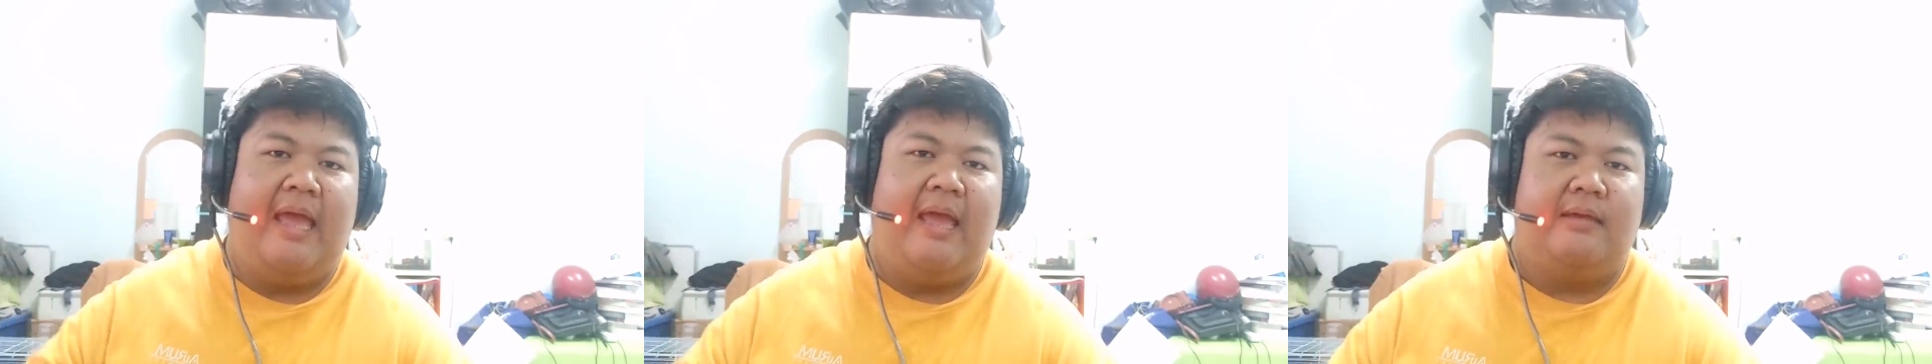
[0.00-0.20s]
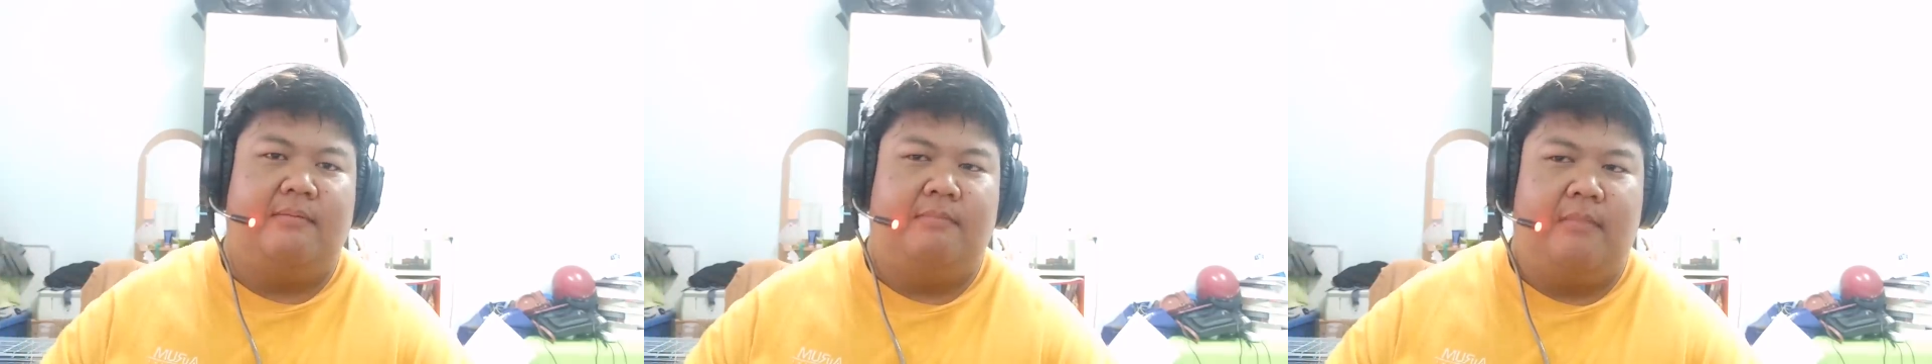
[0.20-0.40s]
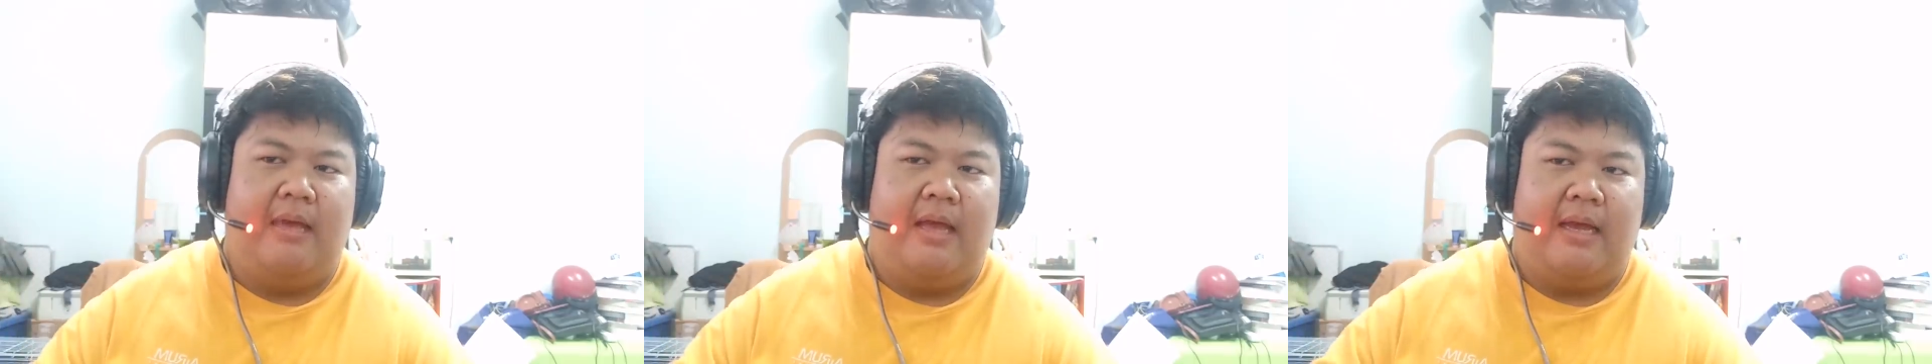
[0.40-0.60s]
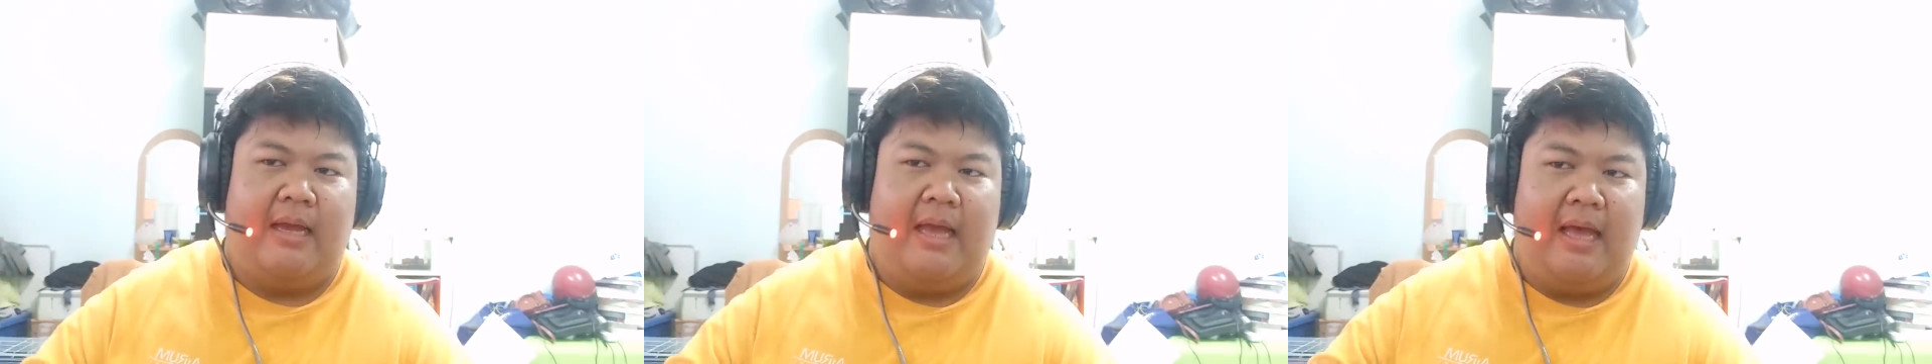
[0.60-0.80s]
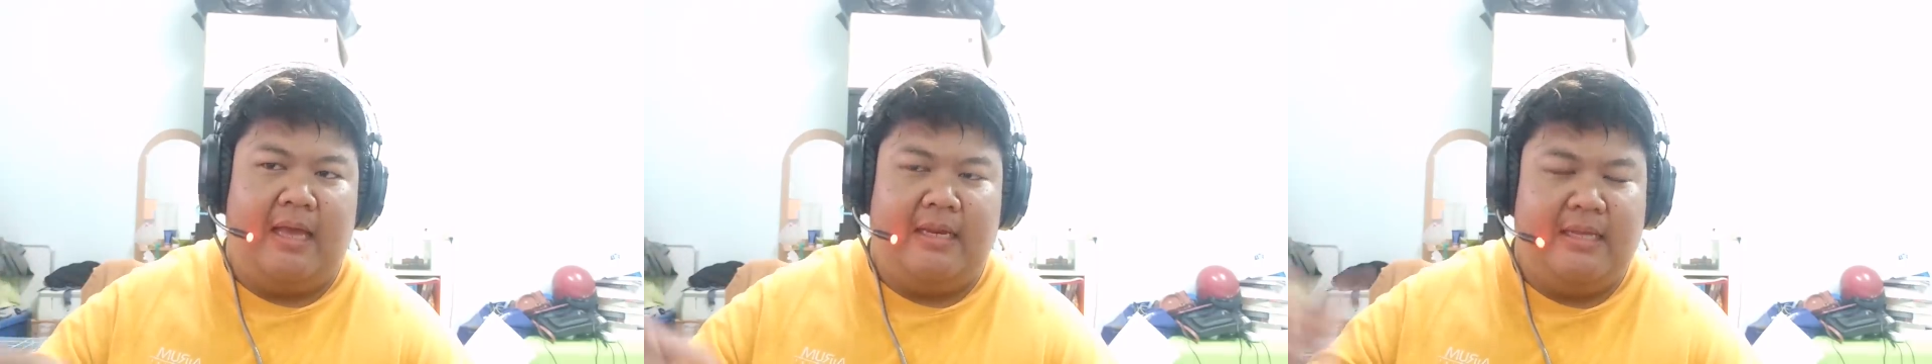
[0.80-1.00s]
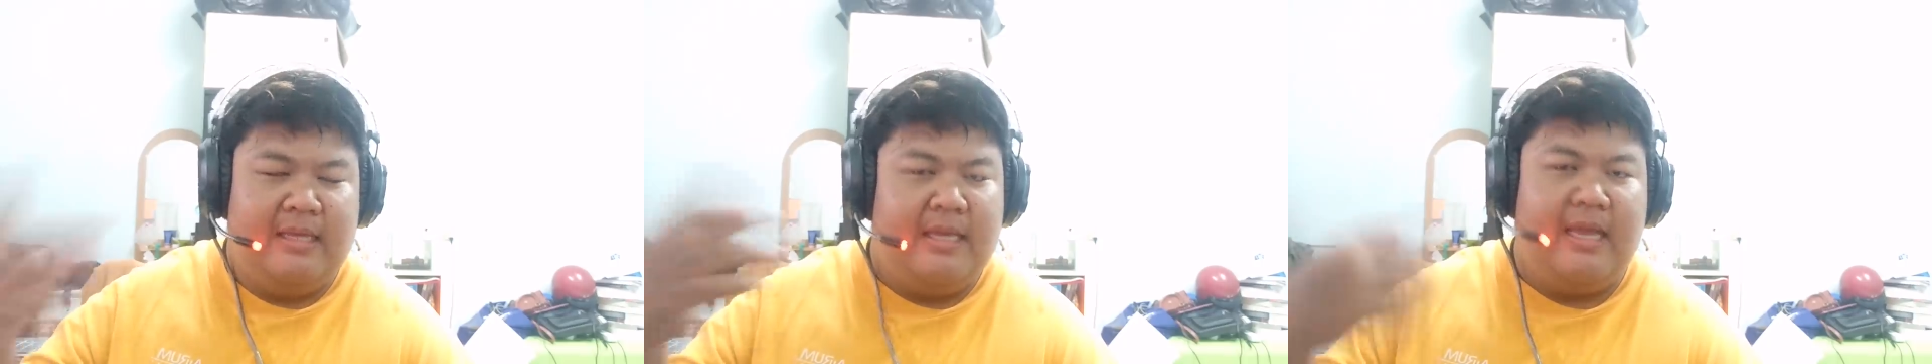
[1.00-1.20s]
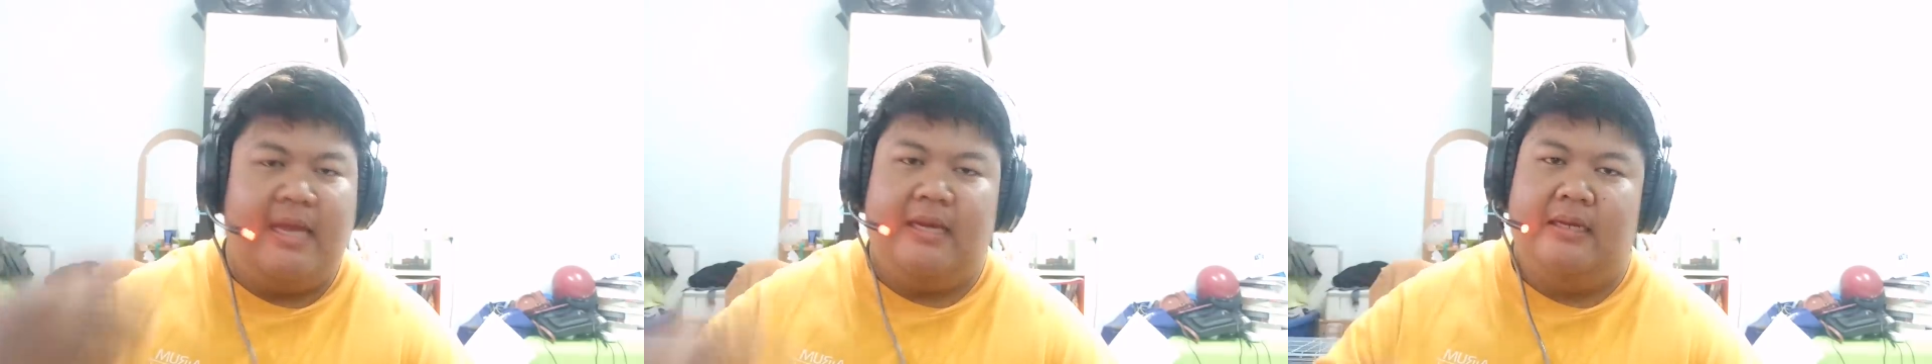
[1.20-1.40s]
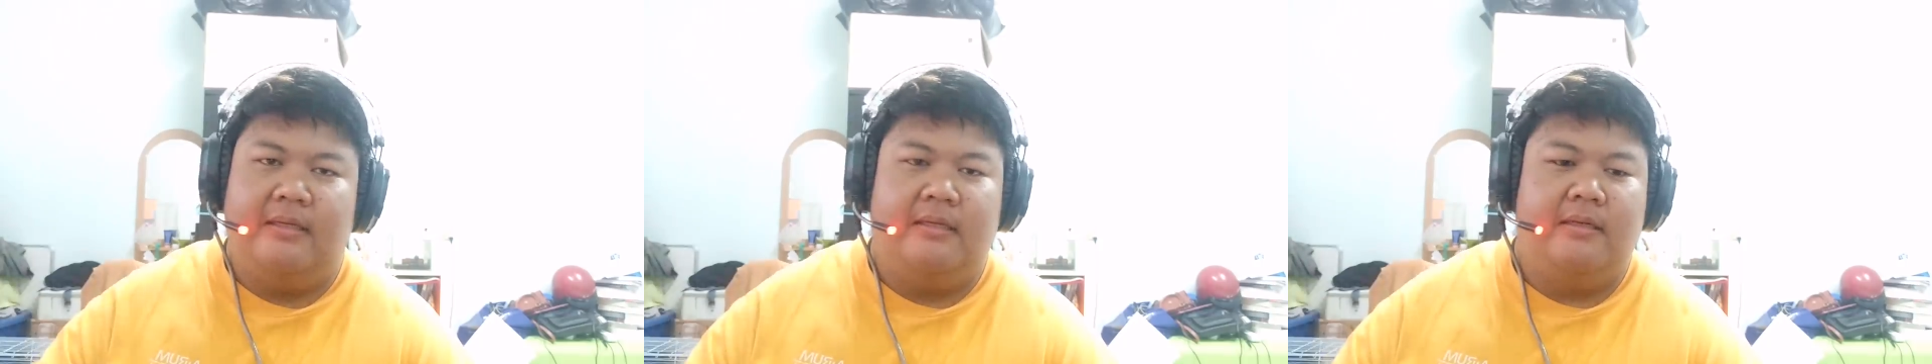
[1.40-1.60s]
กมาการเดีย
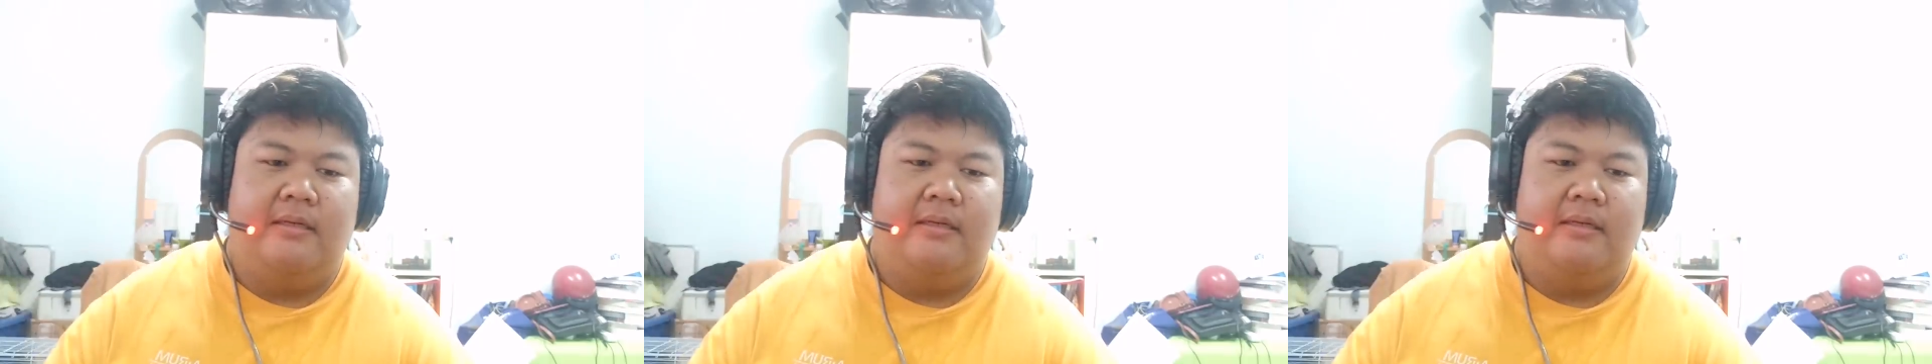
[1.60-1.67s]
น